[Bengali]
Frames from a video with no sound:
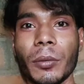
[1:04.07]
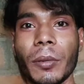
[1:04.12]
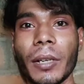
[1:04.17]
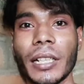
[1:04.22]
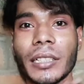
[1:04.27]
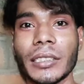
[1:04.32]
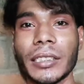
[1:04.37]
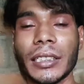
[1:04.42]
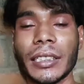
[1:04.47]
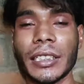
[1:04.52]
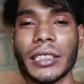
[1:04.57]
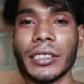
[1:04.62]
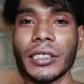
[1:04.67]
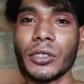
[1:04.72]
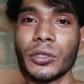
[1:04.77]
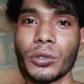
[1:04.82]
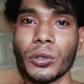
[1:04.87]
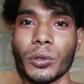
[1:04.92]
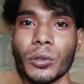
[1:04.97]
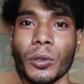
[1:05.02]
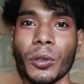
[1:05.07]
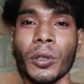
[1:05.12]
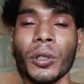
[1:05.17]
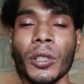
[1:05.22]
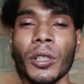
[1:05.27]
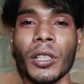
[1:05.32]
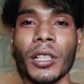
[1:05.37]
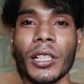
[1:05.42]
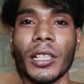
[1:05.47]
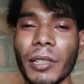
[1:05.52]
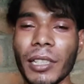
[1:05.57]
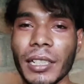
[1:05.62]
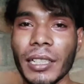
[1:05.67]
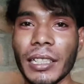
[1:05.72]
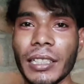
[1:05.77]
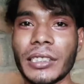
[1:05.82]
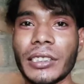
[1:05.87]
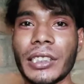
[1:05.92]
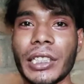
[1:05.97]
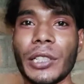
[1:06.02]
ইউটিউবে আসি কিসের জন্য
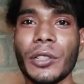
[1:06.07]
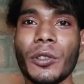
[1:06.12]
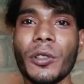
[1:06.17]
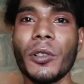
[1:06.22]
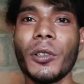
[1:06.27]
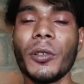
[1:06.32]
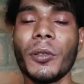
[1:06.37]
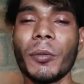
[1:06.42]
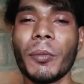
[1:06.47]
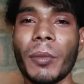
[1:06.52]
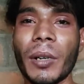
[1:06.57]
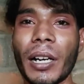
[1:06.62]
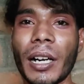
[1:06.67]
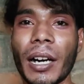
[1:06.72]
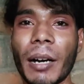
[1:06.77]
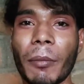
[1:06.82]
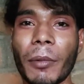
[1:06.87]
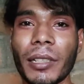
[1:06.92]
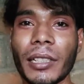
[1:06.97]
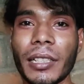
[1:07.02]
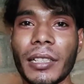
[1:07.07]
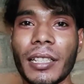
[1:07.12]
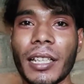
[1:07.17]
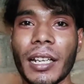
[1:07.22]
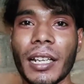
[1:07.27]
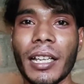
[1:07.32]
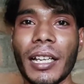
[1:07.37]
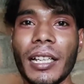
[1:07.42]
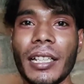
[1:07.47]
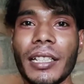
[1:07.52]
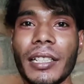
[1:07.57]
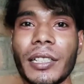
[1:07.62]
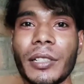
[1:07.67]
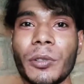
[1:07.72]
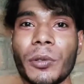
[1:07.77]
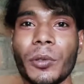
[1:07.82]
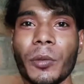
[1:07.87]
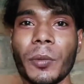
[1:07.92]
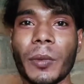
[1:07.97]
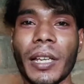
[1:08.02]
আমাদেরকে চেনো বা আমাদের দ্বারা
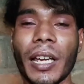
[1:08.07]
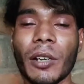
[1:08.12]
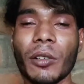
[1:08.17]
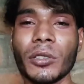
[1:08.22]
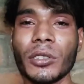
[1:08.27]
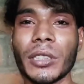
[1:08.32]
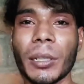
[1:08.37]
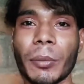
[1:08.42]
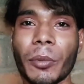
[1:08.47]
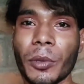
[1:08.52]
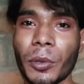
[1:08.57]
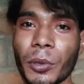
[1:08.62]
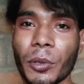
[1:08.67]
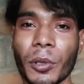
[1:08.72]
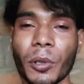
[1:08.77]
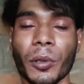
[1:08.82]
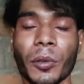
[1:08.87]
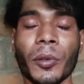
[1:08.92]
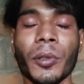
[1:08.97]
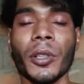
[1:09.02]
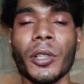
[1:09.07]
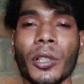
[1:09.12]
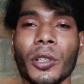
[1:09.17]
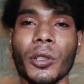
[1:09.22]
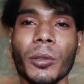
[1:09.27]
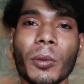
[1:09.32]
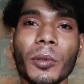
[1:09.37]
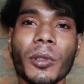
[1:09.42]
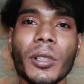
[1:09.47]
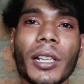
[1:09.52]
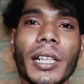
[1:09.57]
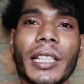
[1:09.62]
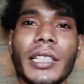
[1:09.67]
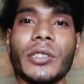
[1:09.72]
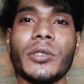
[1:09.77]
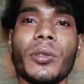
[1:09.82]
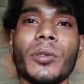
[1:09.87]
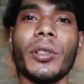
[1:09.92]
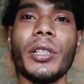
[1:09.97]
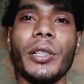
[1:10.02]
ইউটিউবকে আরও সাপোর্ট করো তো বন্ধুরা
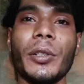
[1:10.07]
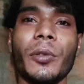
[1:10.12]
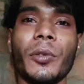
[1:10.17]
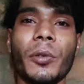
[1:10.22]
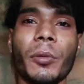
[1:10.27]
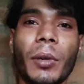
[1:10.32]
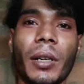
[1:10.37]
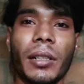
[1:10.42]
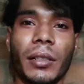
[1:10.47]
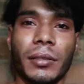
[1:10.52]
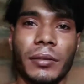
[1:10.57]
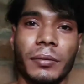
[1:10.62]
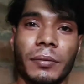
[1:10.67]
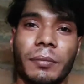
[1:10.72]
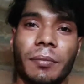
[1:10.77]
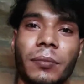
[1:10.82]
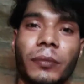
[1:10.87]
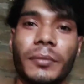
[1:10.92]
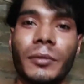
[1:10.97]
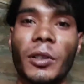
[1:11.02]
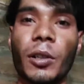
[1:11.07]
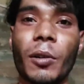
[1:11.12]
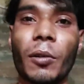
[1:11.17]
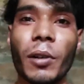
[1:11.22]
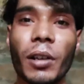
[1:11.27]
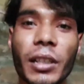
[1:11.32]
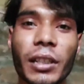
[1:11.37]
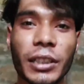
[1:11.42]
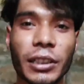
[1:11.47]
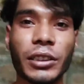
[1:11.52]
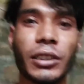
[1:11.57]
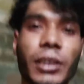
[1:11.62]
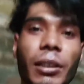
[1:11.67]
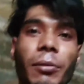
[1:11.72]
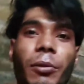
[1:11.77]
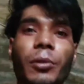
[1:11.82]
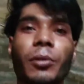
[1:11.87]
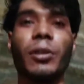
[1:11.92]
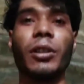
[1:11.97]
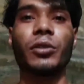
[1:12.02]
এর জন্য ইউটিউবার হওয়ার
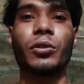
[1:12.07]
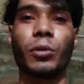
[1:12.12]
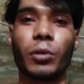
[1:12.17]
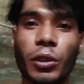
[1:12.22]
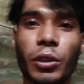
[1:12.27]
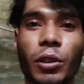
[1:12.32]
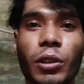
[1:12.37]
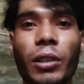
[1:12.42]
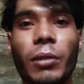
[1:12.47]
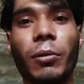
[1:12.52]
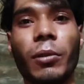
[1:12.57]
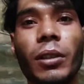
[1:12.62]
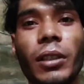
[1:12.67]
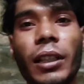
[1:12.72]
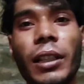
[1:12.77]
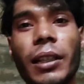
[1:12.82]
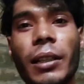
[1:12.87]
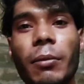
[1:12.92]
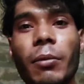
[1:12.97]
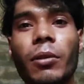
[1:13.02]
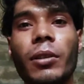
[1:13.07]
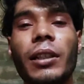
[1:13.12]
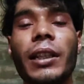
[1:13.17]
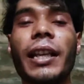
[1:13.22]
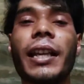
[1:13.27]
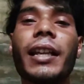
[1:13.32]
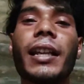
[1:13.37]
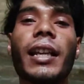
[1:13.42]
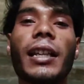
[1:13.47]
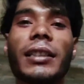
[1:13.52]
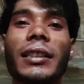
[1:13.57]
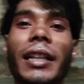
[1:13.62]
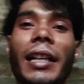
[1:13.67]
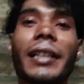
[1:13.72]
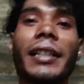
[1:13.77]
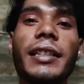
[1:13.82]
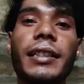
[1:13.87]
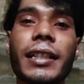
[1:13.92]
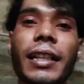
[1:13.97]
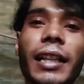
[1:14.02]
ইচ্ছা বন্ধুরা সত্যি কথা বলতে এবং কে না
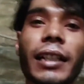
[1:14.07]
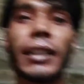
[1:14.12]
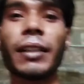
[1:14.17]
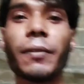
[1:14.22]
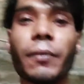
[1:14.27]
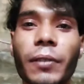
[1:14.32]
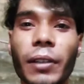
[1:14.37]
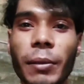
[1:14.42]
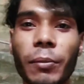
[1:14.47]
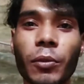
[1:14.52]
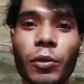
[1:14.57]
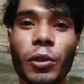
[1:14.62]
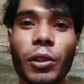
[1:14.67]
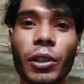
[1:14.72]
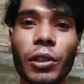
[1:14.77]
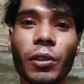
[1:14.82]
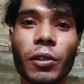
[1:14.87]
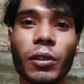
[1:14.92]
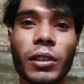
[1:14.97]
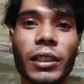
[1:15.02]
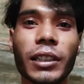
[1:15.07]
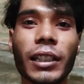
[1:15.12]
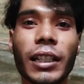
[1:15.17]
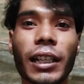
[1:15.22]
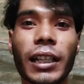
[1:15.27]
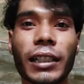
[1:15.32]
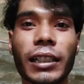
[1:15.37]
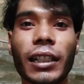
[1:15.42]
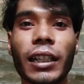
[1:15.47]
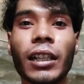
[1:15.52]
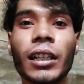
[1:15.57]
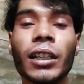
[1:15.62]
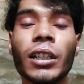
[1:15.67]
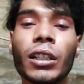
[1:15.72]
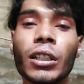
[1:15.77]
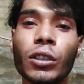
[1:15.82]
চায় নিজের একটা ফ্রেম তৈরি হোক নিজের একটা